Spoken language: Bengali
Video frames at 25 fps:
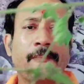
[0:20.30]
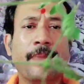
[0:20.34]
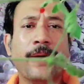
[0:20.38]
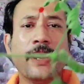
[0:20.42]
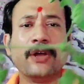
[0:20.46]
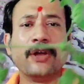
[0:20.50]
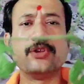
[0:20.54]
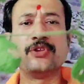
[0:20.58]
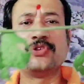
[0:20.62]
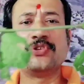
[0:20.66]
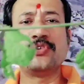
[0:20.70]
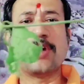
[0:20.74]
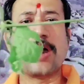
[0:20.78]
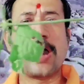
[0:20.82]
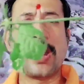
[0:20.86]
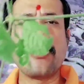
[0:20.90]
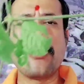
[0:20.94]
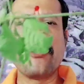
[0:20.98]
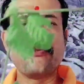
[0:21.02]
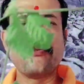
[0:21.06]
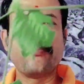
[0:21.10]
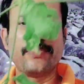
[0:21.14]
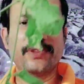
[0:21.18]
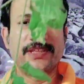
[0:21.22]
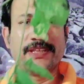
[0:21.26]
ভারতীয়
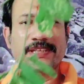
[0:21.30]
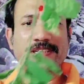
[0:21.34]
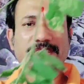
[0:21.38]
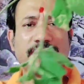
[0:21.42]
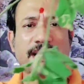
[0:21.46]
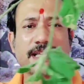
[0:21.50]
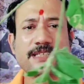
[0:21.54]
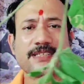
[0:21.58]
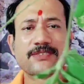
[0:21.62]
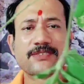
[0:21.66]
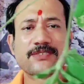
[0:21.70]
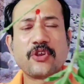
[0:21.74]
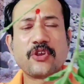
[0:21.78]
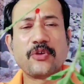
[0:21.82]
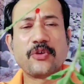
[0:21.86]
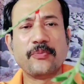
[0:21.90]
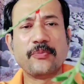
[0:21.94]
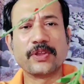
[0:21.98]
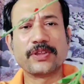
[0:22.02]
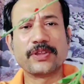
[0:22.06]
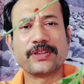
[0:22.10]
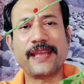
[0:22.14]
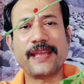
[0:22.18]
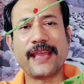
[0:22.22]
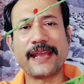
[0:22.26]
আয়ুর্বেদিক শাস্ত্র
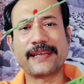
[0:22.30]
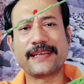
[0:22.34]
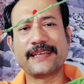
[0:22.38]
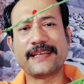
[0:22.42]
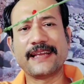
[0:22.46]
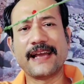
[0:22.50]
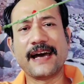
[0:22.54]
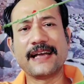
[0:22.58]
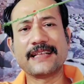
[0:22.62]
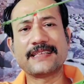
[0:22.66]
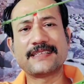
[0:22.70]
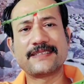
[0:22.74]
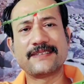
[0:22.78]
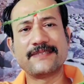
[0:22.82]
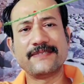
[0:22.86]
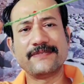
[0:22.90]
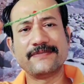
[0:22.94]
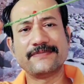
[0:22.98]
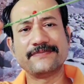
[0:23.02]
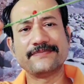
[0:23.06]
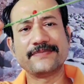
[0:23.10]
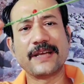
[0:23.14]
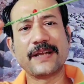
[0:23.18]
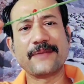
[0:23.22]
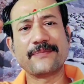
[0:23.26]
মতে একটি গাছ
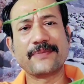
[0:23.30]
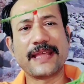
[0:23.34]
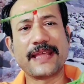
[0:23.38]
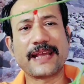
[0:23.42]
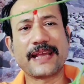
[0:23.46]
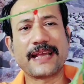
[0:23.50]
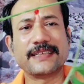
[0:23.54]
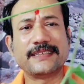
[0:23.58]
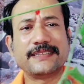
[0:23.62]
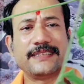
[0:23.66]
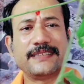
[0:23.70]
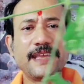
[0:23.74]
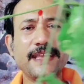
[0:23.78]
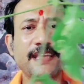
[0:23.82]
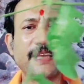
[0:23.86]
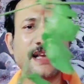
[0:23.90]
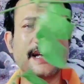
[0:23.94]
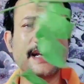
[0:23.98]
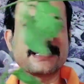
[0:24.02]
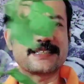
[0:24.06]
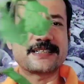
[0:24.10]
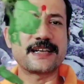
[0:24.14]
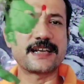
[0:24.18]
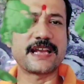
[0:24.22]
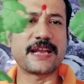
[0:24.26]
দেখাচ্ছে এই
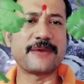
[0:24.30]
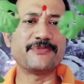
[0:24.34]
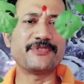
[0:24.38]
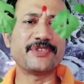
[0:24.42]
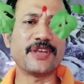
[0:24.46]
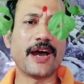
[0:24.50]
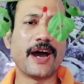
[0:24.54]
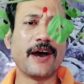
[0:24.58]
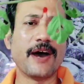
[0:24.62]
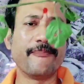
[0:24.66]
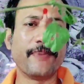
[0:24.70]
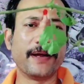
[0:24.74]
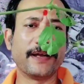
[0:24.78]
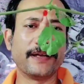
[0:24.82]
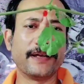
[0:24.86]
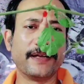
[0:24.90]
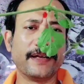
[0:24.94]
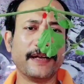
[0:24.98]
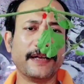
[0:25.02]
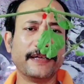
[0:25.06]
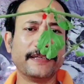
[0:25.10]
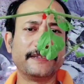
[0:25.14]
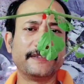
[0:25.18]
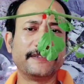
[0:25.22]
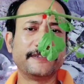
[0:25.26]
গাছটার নাম হচ্ছে আপাং
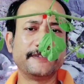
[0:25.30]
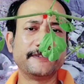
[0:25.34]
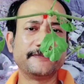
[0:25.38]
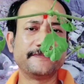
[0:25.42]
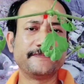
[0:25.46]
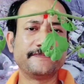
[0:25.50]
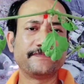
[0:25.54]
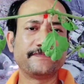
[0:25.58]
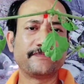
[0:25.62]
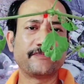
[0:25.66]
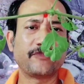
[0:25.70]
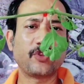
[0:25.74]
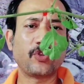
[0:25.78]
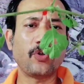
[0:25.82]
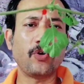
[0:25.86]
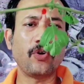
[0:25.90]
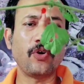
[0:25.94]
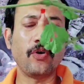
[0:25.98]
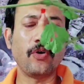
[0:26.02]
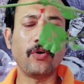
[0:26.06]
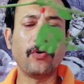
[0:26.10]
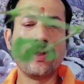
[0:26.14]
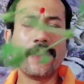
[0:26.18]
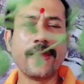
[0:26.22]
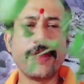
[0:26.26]
গাছ তো
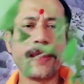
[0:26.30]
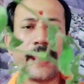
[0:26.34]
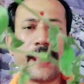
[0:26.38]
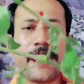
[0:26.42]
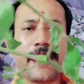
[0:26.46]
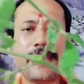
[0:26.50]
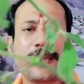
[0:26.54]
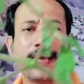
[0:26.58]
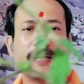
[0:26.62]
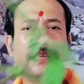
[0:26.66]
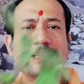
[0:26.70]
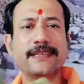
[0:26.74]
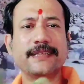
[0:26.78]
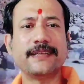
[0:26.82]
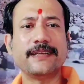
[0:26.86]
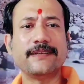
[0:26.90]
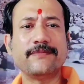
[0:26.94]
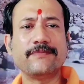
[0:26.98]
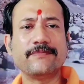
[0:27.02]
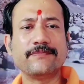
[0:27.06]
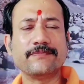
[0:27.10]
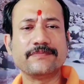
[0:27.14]
এই গাছের